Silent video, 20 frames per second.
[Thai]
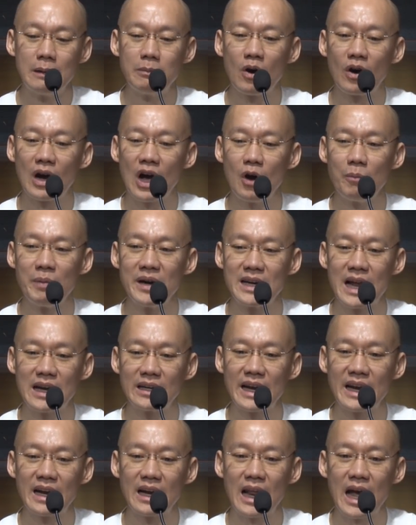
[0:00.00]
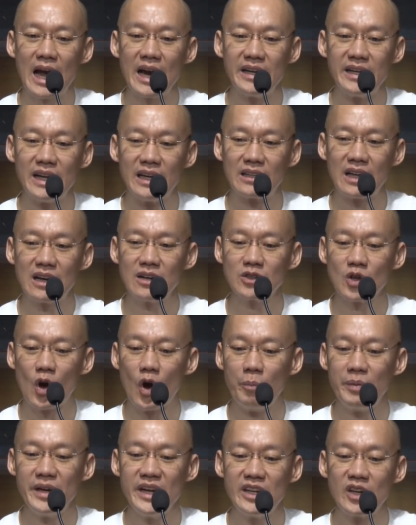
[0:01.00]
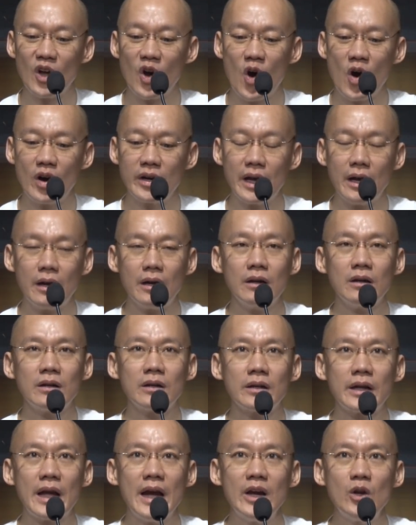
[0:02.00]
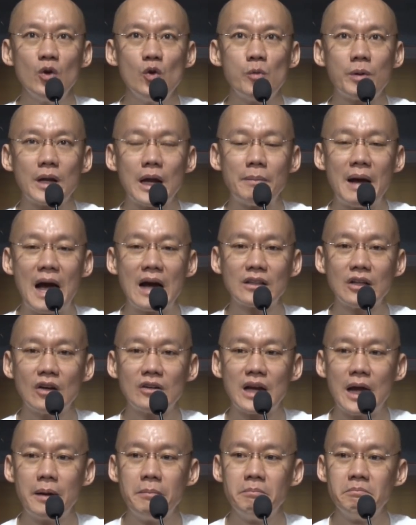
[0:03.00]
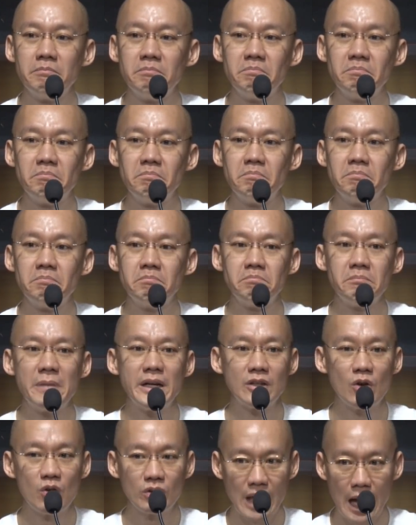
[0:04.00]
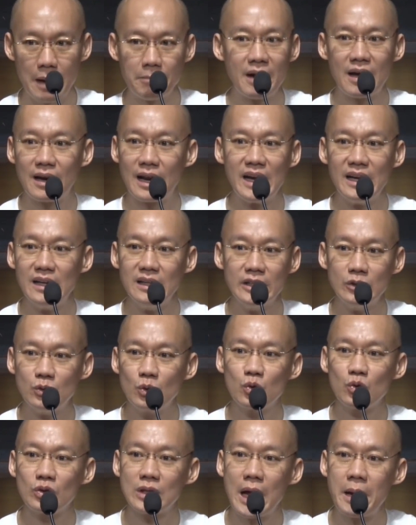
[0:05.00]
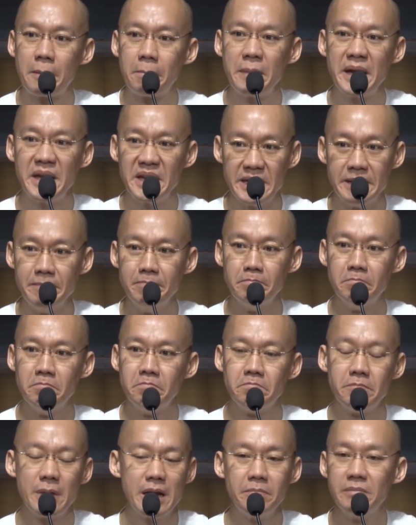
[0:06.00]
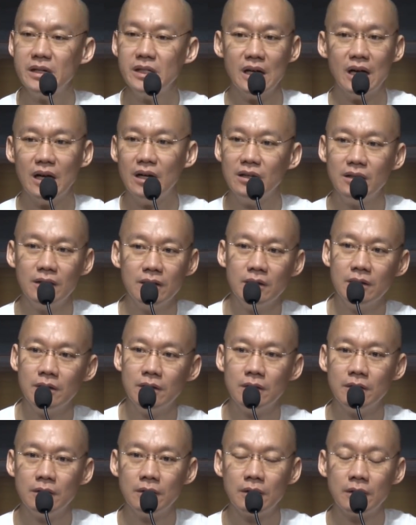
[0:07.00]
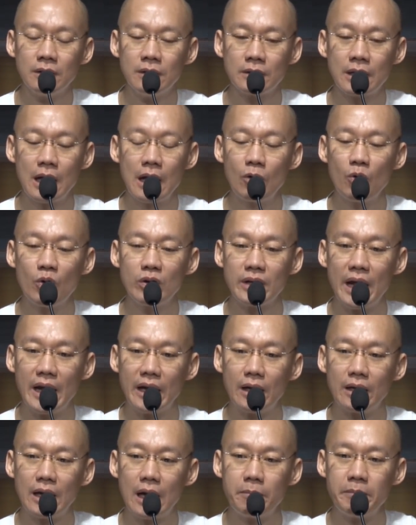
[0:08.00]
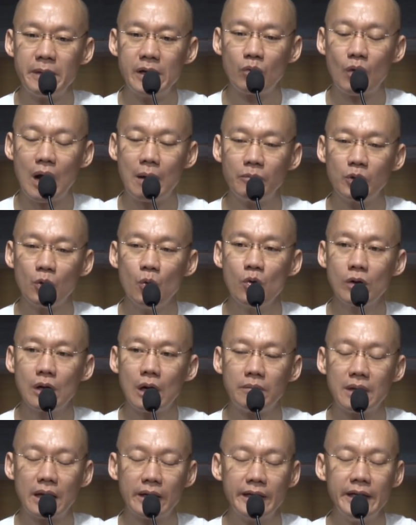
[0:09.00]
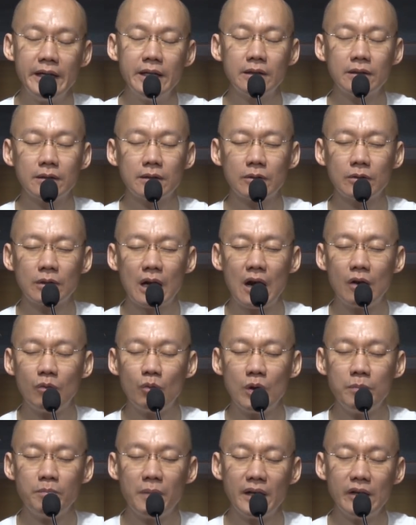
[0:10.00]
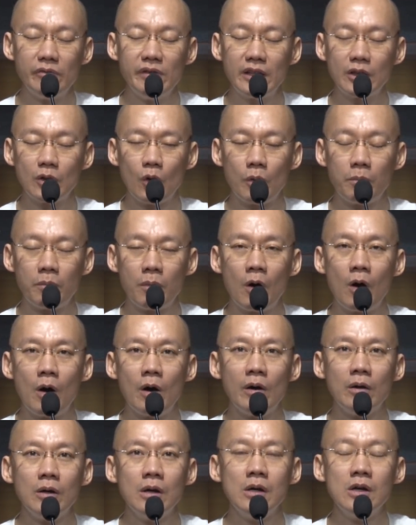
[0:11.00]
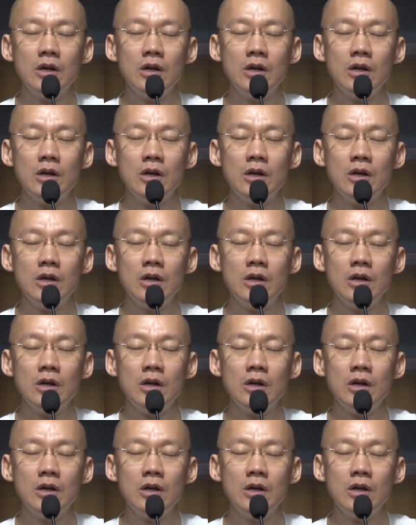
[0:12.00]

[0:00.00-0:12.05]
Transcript: แล้วพอเข้าไปนั่งใกล้ๆเนี่ยทั้งสองพี่น้องเนี่ยแค่ดูพระพักเท่านั้นไม่ต้องทำอะไรเลยทุกๆท่านไม่อิ่มไม่เบื่อถ้าคนไหนกำลังมีความทุกข์กำลังคิดกังวลปริพิตกพอ